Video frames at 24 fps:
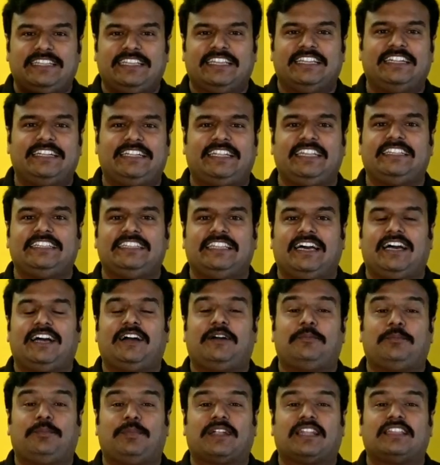எடிட்டிங் தான்
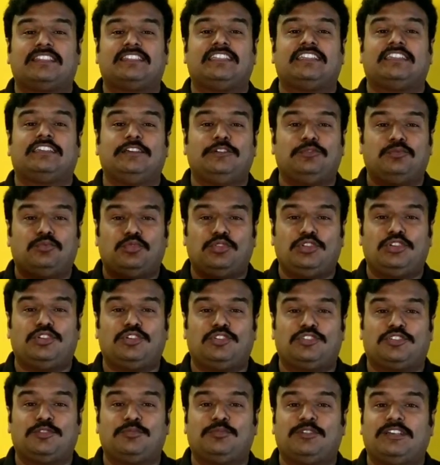படத்திற்கு
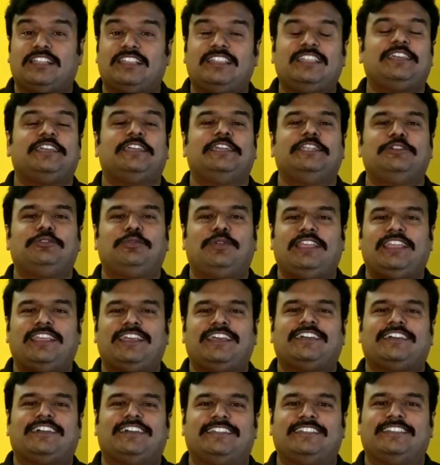உயிரோட்டம்ங்கிறது என்னுடைய
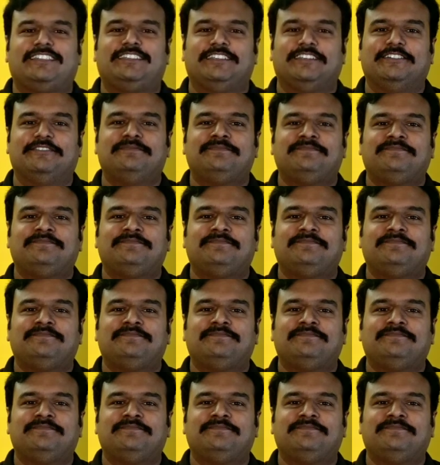கருத்து